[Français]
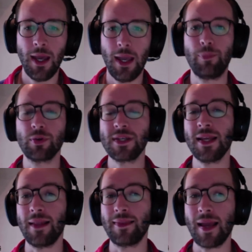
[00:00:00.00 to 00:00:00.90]
et pour ce qui est
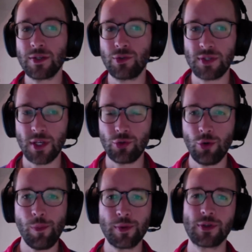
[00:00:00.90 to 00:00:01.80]
de la taxe de
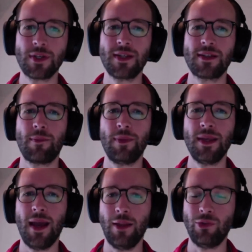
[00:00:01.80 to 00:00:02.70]
séjour, puisque ça, ça
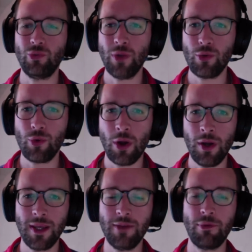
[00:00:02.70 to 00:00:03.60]
s'applique à tous les
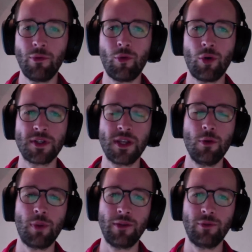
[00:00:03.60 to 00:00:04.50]
loueurs, il faut vous, vous
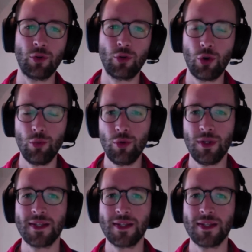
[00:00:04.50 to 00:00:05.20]
renseigner auprès de votre commune.